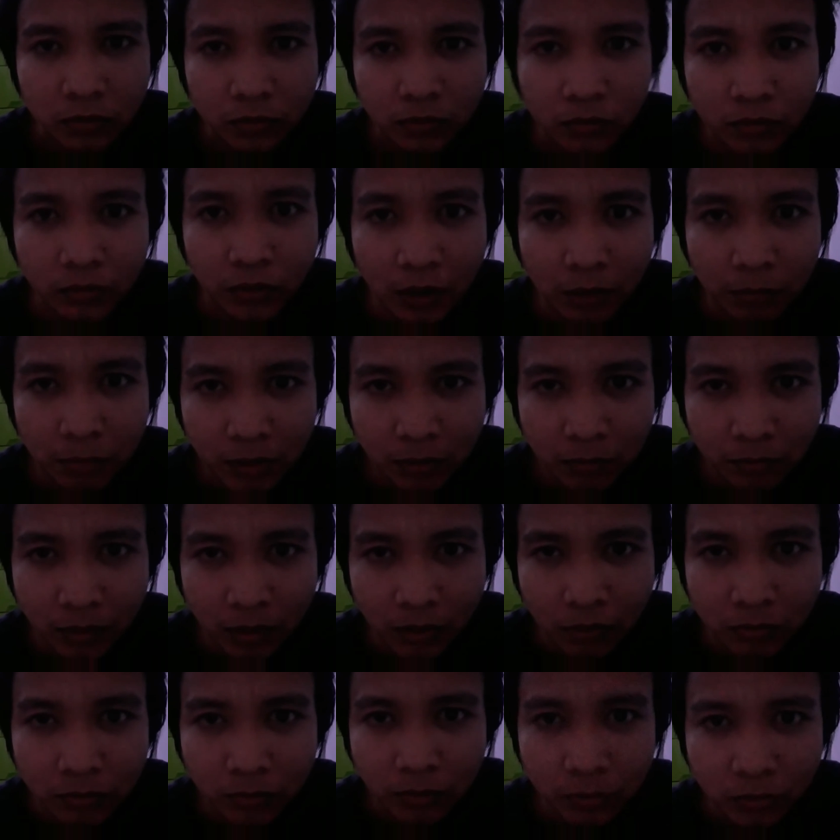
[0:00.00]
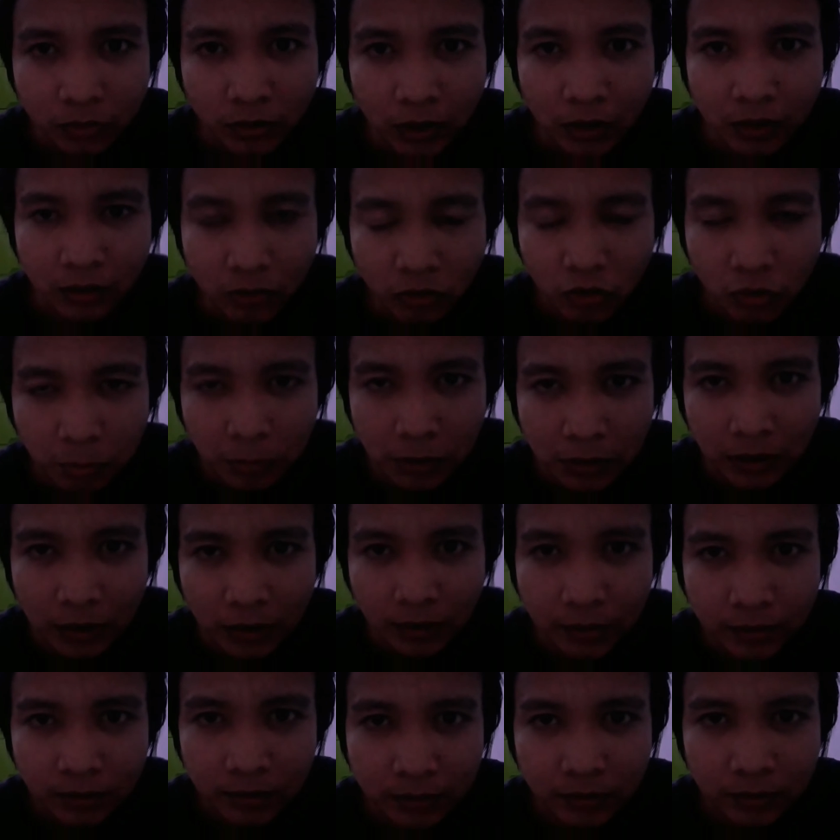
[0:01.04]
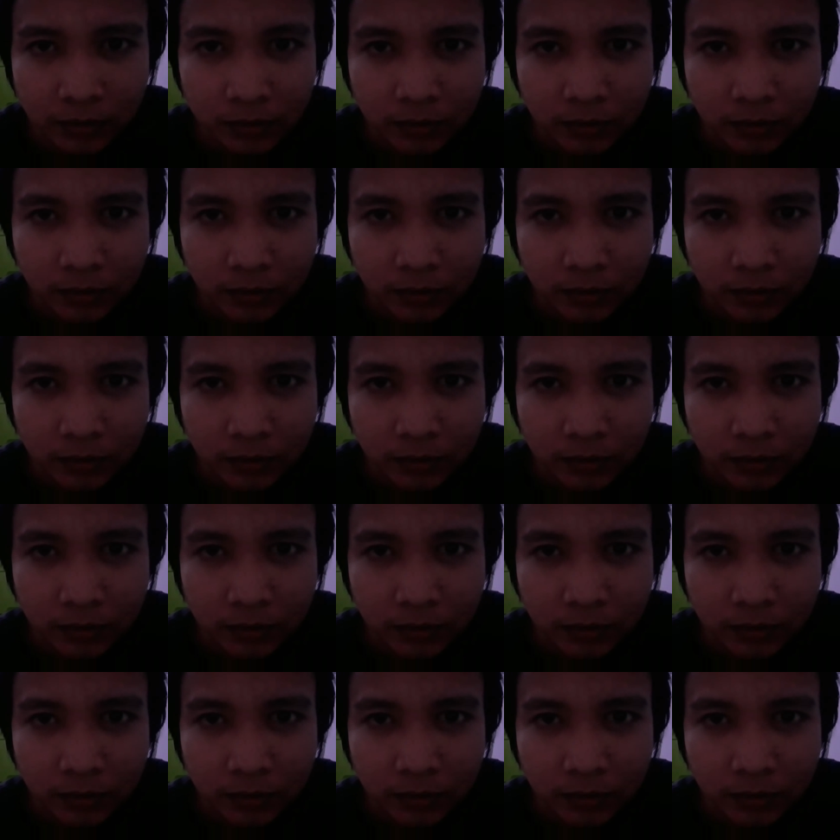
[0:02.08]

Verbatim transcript: Kung dapat ba akong pumunta ng ospital na.